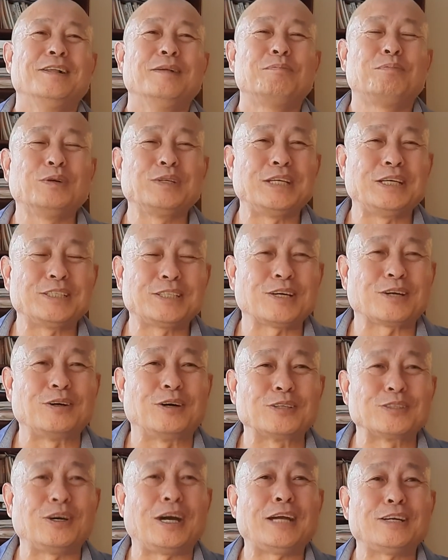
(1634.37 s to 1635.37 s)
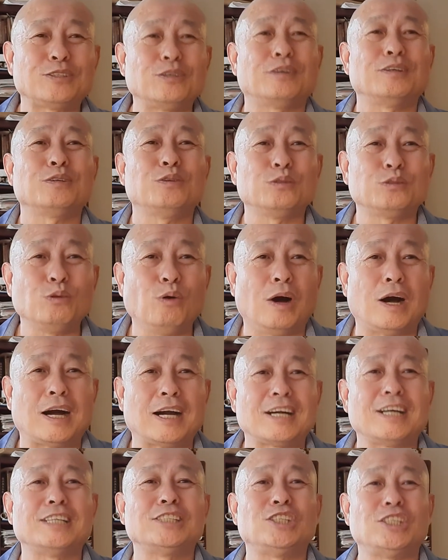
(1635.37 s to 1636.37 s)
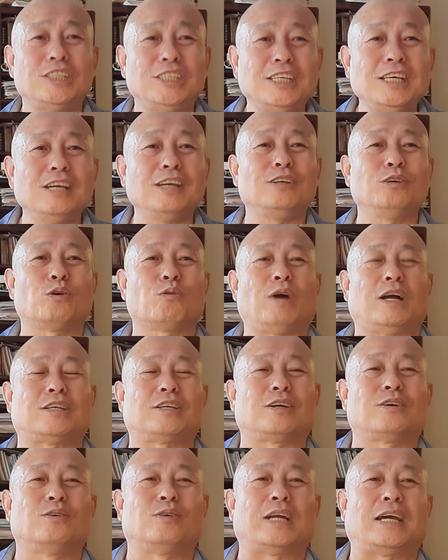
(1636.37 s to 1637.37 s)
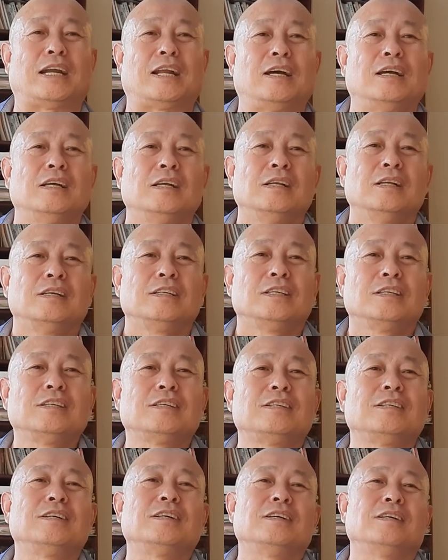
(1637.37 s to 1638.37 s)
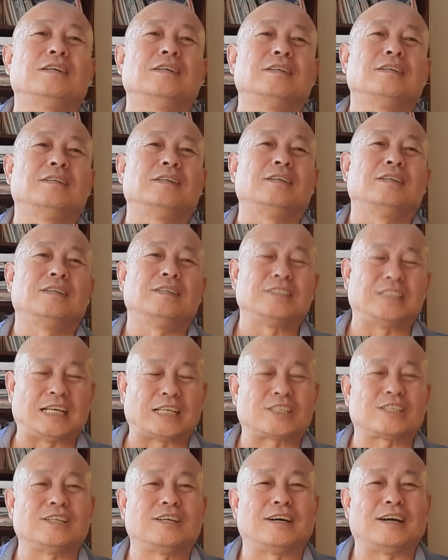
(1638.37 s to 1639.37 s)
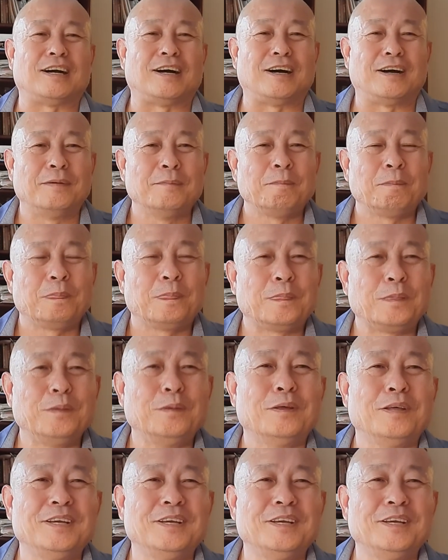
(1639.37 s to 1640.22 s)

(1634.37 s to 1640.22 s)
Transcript: 不仅是搞到，还照着去做，搁习又挂起钩来了。其实，嗯，也是啊，你